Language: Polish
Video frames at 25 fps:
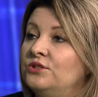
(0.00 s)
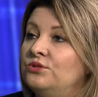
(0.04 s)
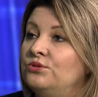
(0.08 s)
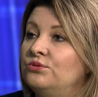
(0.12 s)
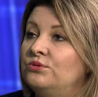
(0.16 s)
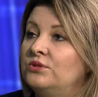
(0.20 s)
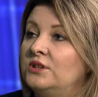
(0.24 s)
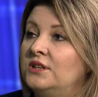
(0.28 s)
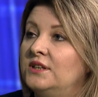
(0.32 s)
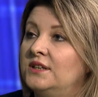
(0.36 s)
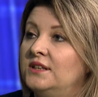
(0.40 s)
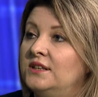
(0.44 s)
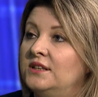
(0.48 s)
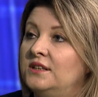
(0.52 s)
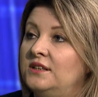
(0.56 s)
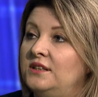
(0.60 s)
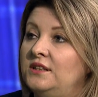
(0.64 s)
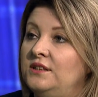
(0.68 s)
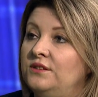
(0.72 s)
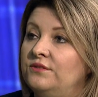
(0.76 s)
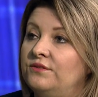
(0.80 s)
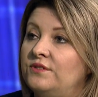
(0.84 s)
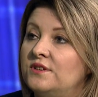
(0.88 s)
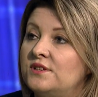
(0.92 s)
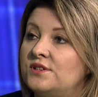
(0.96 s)
które
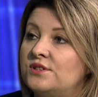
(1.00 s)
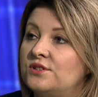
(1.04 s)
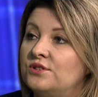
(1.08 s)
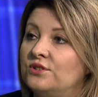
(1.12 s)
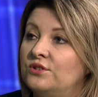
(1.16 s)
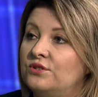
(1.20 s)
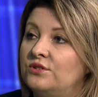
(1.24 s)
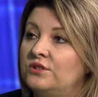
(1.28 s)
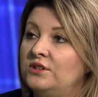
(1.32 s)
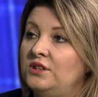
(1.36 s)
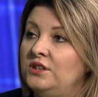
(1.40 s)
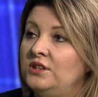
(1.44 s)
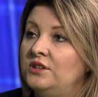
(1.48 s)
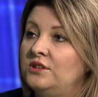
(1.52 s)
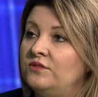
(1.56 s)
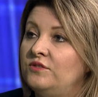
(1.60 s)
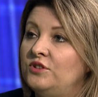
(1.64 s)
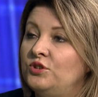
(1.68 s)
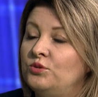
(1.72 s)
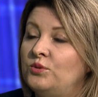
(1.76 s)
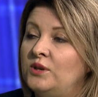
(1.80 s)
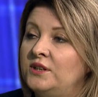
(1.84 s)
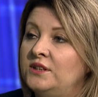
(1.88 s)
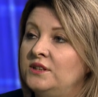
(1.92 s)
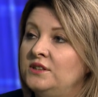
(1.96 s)
inwestor
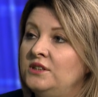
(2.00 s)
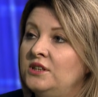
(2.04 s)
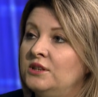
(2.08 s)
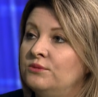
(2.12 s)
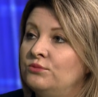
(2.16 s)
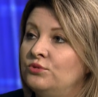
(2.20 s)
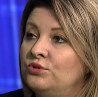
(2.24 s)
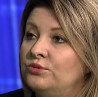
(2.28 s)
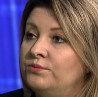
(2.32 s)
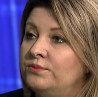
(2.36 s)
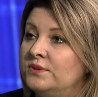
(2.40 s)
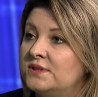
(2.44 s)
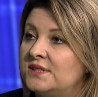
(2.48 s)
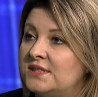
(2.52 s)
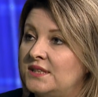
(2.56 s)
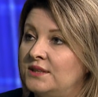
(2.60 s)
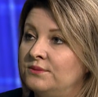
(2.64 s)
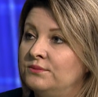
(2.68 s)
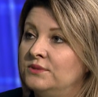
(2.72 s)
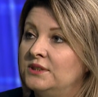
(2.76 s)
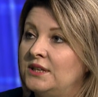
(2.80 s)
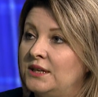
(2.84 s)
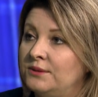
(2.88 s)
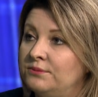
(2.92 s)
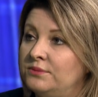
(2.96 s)
indywidualny nie mógłby
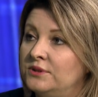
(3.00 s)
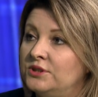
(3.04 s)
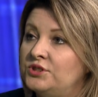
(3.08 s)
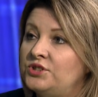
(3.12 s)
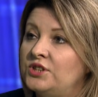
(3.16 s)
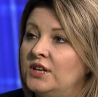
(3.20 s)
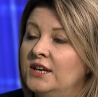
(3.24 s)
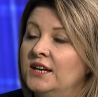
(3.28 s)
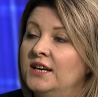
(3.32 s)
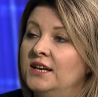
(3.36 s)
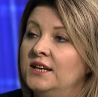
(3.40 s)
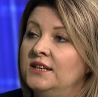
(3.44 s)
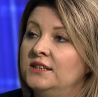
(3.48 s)
sam nabyć,